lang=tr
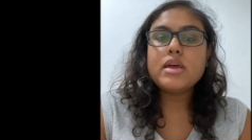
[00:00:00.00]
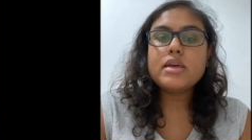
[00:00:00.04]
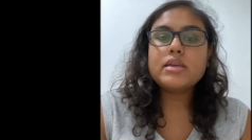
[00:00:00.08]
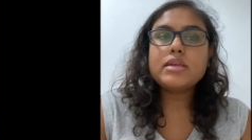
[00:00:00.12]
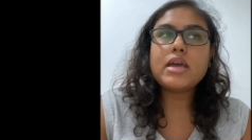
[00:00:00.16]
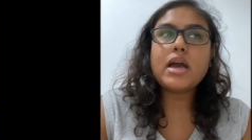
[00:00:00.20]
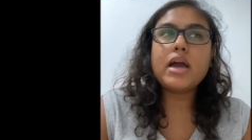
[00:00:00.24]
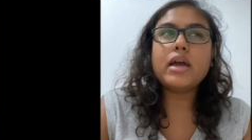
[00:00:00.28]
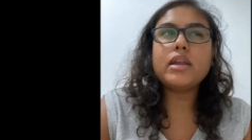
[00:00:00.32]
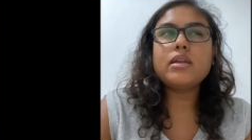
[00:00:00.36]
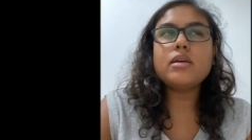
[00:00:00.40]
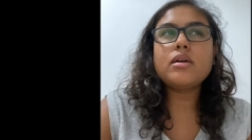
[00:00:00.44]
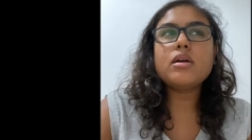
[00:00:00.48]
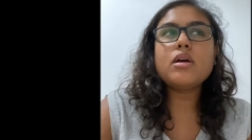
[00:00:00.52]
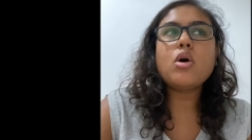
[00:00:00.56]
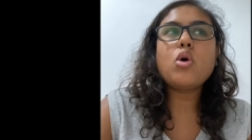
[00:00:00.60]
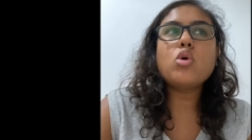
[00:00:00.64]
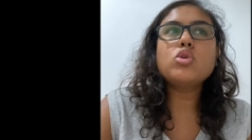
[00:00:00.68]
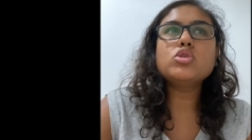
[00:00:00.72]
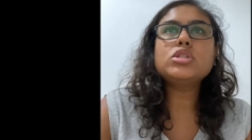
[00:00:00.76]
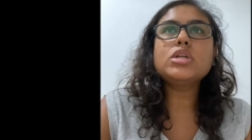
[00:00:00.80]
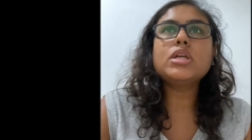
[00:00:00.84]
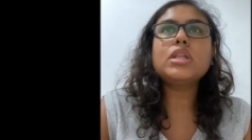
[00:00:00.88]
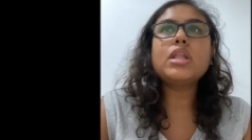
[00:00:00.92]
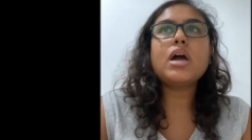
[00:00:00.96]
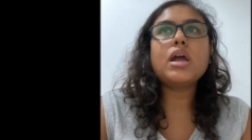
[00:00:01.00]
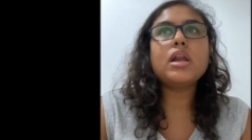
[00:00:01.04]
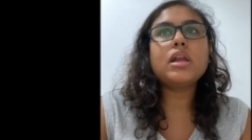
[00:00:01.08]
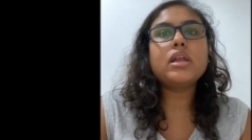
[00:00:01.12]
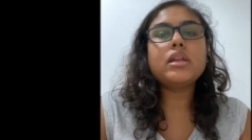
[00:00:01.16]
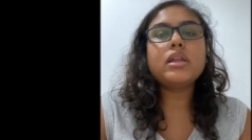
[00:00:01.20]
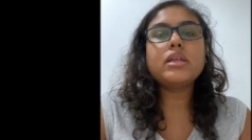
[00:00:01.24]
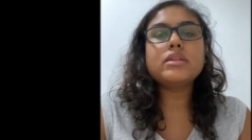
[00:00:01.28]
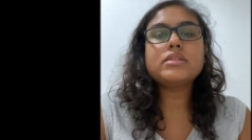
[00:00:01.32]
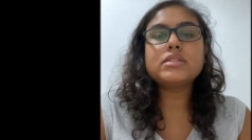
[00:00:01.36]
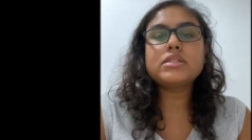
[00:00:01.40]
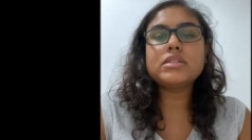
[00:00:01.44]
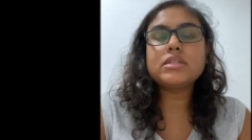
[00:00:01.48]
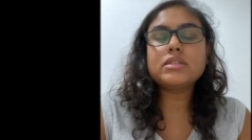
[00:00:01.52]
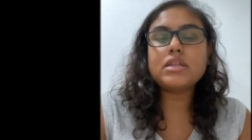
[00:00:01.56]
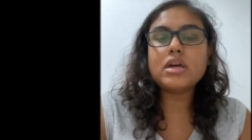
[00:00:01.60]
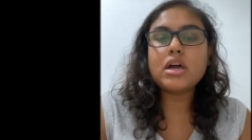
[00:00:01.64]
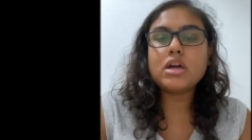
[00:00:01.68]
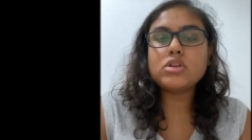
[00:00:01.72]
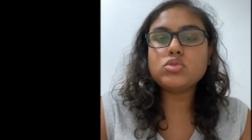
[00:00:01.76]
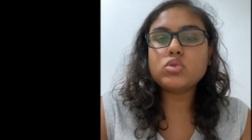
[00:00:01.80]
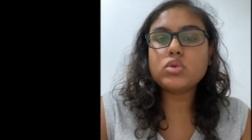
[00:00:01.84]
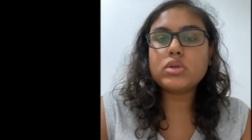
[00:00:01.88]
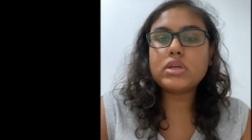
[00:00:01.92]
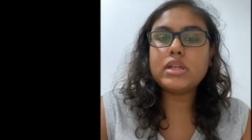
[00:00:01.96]
Yani hocalarla nasıl
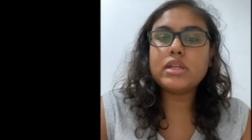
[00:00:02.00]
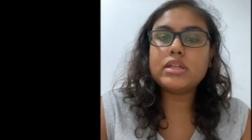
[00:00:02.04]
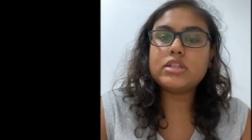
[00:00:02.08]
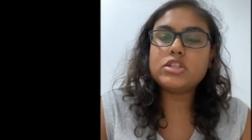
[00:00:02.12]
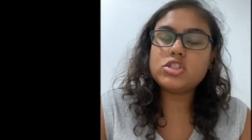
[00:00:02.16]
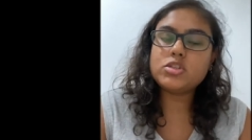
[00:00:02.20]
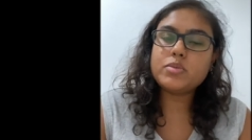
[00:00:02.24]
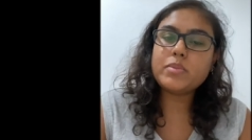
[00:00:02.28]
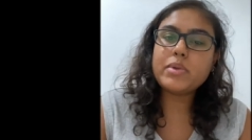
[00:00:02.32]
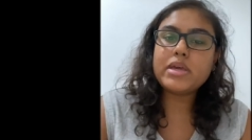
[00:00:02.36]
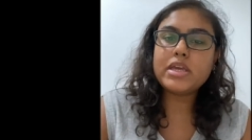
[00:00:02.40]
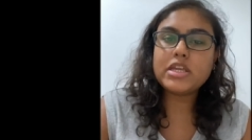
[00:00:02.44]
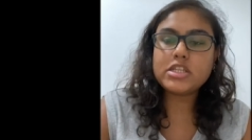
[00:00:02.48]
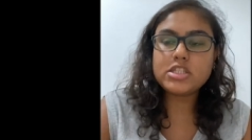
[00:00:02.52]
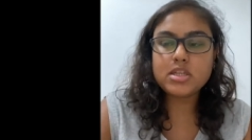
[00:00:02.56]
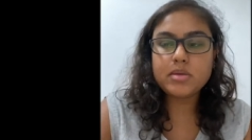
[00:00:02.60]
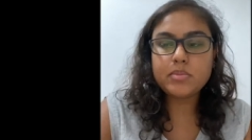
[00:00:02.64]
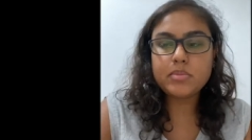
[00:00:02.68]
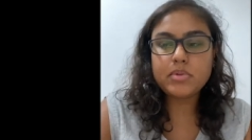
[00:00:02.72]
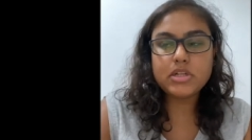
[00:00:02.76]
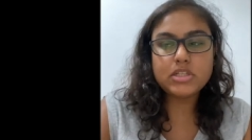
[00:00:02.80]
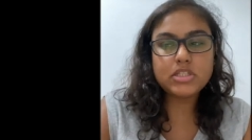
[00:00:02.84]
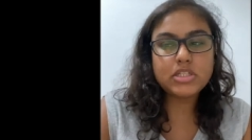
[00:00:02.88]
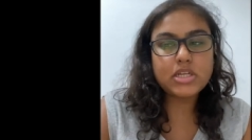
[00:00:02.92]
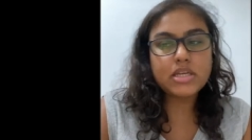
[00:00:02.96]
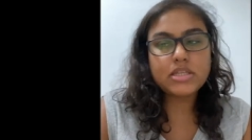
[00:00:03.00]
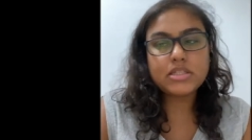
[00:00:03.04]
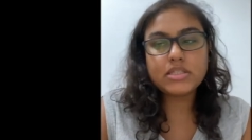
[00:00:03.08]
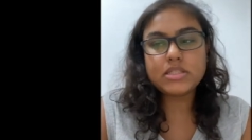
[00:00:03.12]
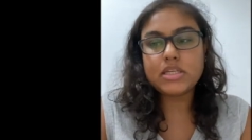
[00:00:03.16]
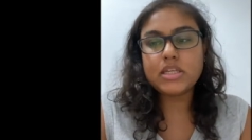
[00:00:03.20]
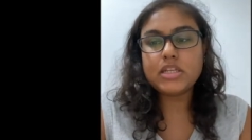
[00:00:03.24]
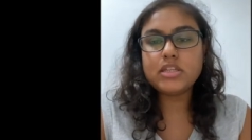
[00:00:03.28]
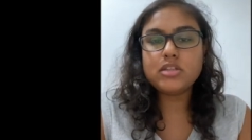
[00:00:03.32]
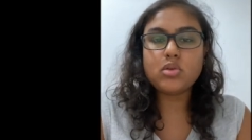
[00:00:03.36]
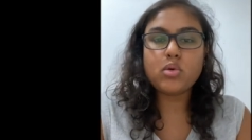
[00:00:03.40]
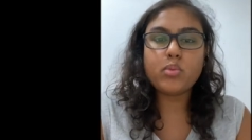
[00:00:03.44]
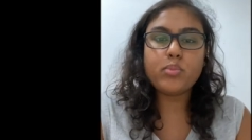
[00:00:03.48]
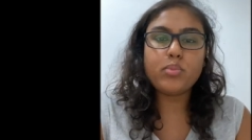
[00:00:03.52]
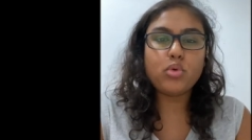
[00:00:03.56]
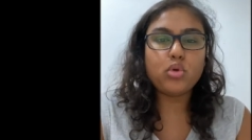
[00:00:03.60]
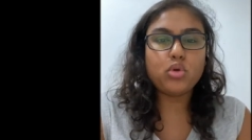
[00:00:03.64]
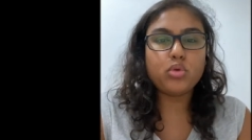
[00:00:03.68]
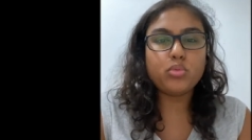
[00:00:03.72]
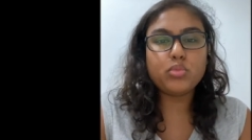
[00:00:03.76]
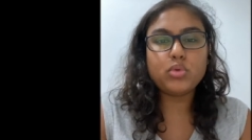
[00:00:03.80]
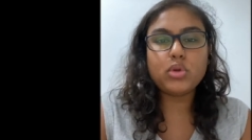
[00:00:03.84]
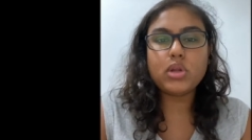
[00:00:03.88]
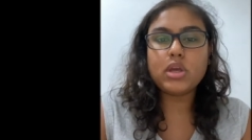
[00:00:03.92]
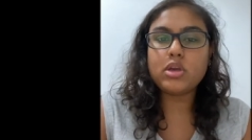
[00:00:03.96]
daha çok iletişime geçebilecekseniz o
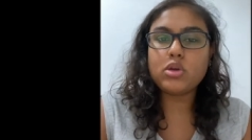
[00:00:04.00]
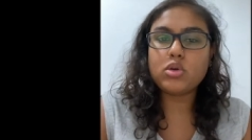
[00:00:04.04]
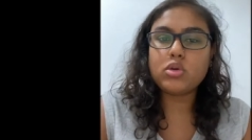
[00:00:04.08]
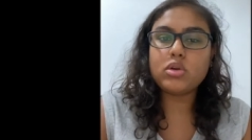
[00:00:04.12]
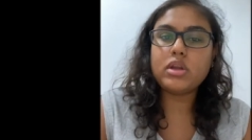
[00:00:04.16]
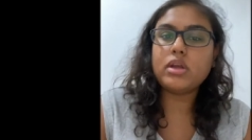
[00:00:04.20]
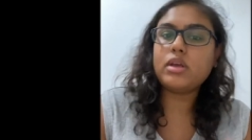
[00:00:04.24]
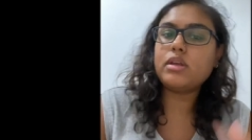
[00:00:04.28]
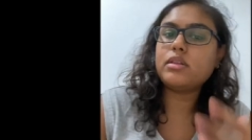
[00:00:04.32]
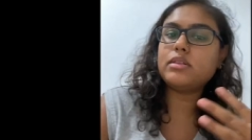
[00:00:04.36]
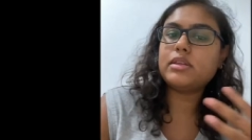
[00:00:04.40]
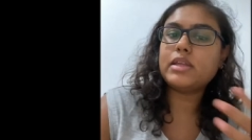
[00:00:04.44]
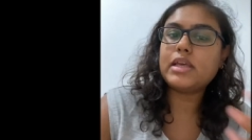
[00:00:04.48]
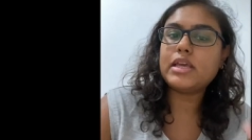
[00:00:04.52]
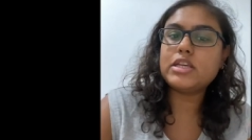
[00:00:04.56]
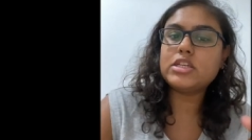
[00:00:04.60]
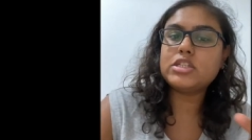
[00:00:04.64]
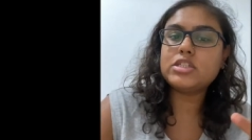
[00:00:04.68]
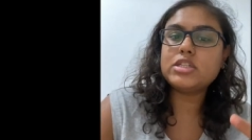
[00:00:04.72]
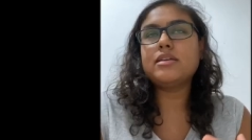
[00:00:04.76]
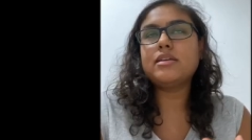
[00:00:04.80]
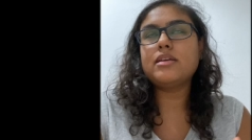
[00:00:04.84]
bölümüne göre değişir